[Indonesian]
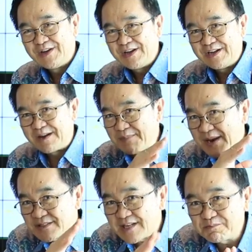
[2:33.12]
Dan
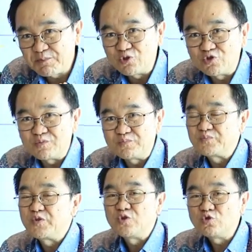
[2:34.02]
pada saat penutup,
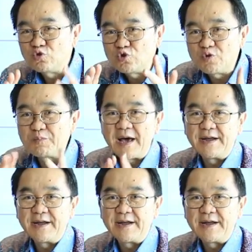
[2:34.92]
tutuplah